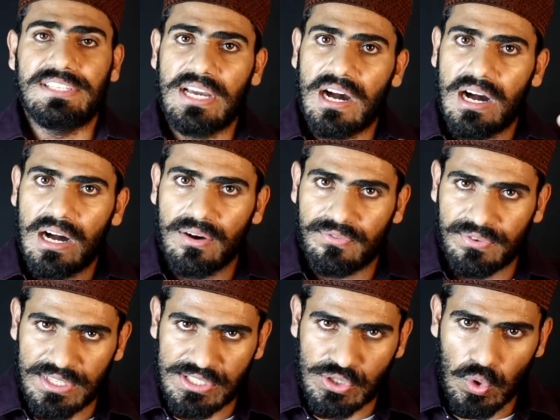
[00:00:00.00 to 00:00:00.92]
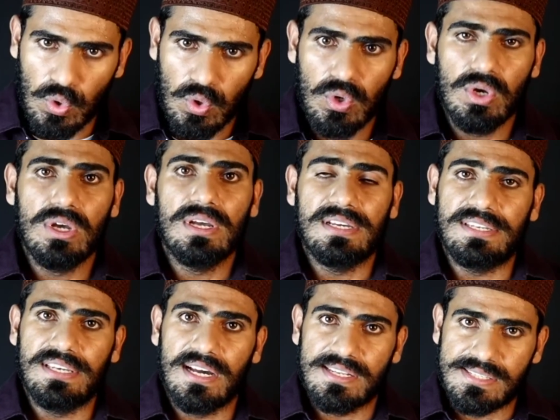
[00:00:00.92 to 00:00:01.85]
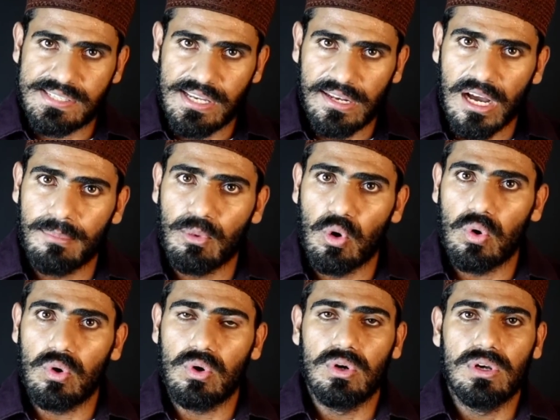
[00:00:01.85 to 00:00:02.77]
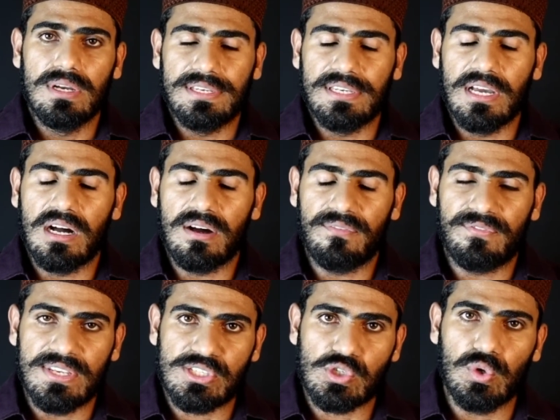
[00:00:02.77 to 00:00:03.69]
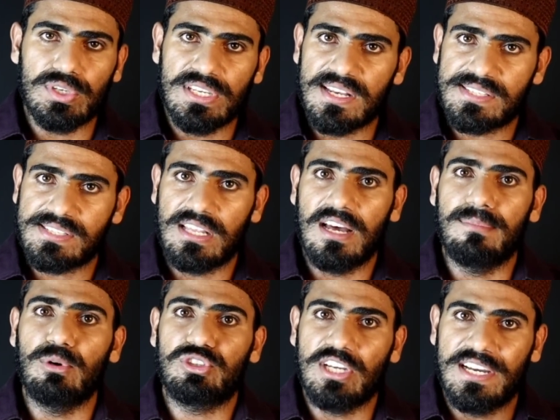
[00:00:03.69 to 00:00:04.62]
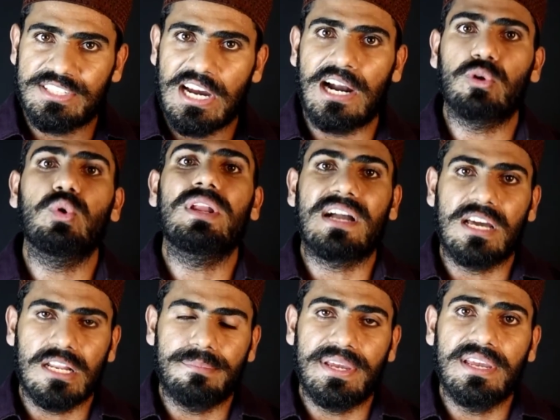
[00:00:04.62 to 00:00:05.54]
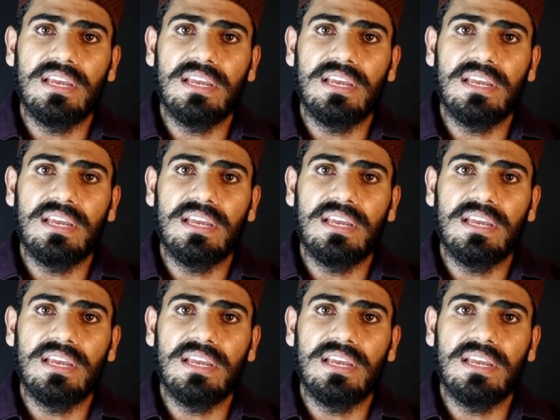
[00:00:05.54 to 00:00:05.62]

या हफीज़ो या सलामो या हफीज़ो या सलामो चाहे झाड़ू लगाने में